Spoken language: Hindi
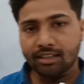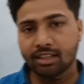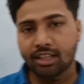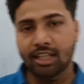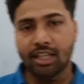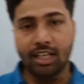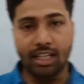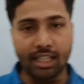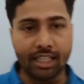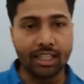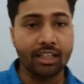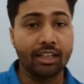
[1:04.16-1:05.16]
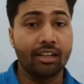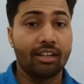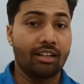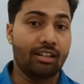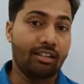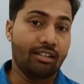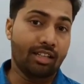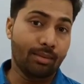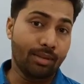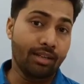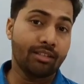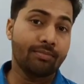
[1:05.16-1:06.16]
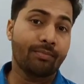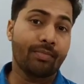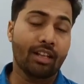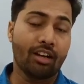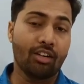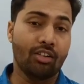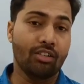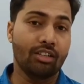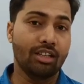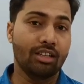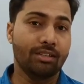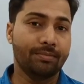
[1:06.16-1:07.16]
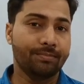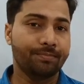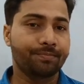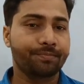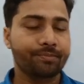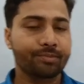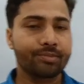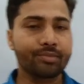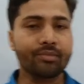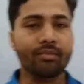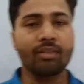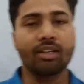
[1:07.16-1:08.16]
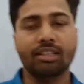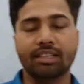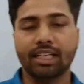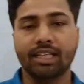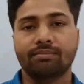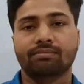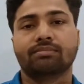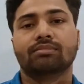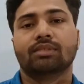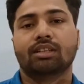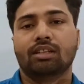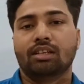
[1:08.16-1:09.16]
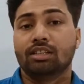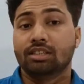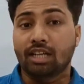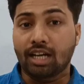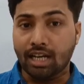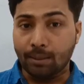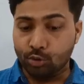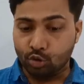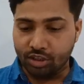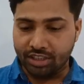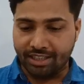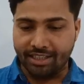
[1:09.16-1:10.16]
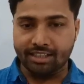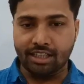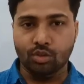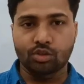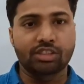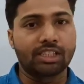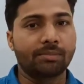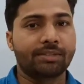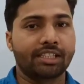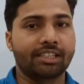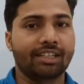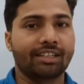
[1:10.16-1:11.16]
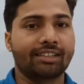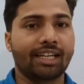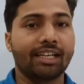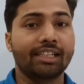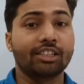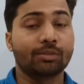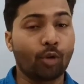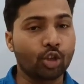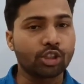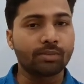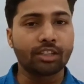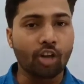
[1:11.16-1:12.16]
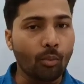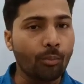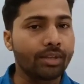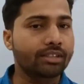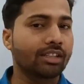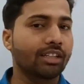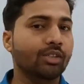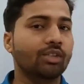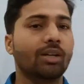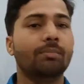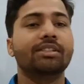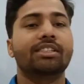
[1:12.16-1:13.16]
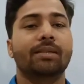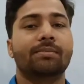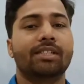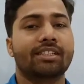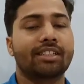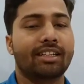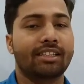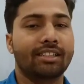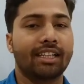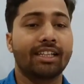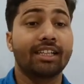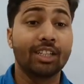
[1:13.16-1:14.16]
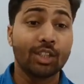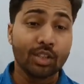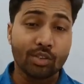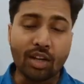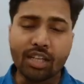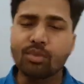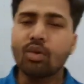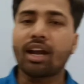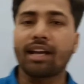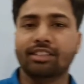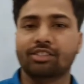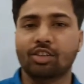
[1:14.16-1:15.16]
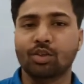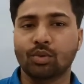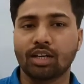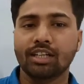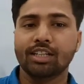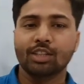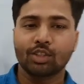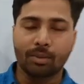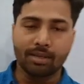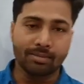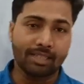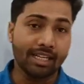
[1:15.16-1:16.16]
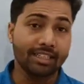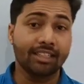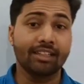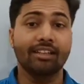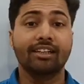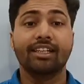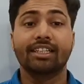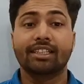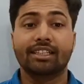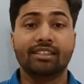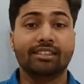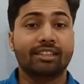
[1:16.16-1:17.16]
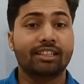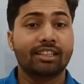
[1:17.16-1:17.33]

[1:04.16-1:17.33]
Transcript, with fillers: ना लेकिन रबड़ और ये अगर आप उसको स्ट्रेच करो तो शेप चेंज करता है स्पॉन्ज भी कंप्रेस कर दो तब भी शेप चेंज कर देता है तो आखिर वो कैसे सॉलिड हुआ तो हमने बताया था ना कि